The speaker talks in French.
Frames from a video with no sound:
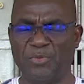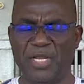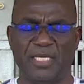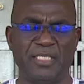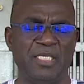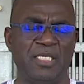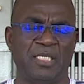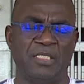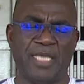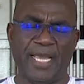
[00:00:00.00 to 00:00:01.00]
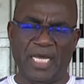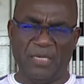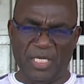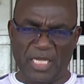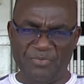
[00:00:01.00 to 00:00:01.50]
publique. Il y a
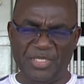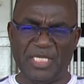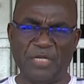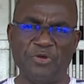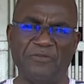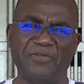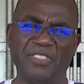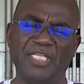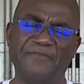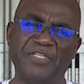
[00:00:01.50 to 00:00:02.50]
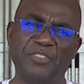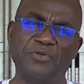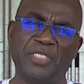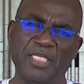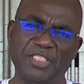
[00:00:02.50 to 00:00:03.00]
également la mise en œuvre des fiches
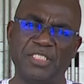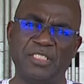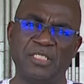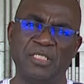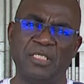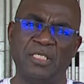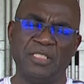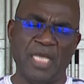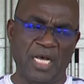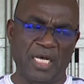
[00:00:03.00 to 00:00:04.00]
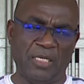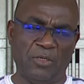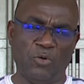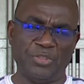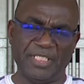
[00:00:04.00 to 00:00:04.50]
de tâches. Il y
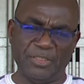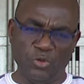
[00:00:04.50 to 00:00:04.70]
a aussi